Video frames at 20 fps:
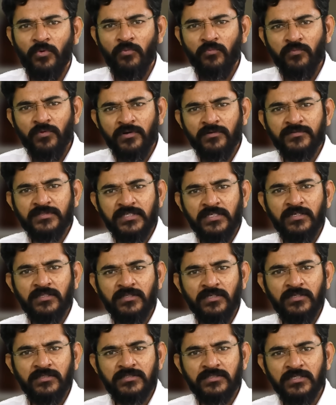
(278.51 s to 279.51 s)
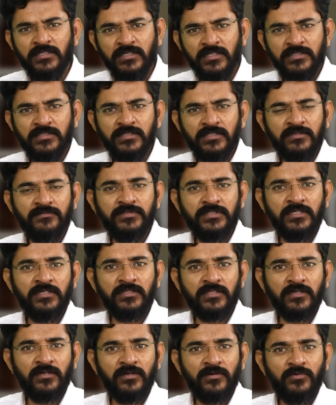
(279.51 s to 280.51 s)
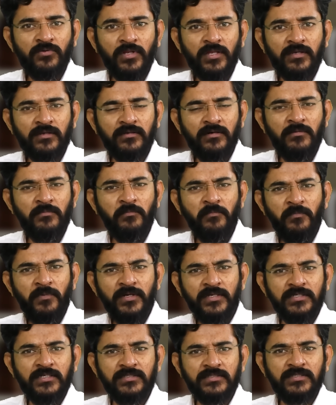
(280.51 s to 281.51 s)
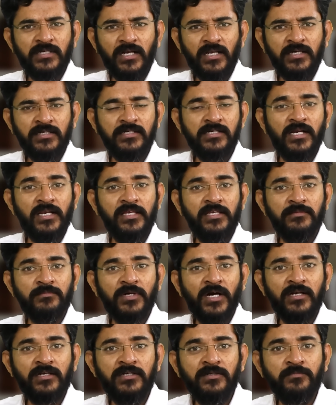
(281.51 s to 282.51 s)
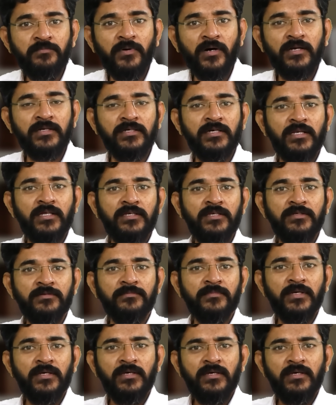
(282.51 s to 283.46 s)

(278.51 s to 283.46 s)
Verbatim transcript: ஒவ்வொரு விஷயத்திலையும் சின்ன சின்ன விஷயத்துல கூட ரொம்ப சடங்குகளையும் கட்டுப்பாடுகளையும்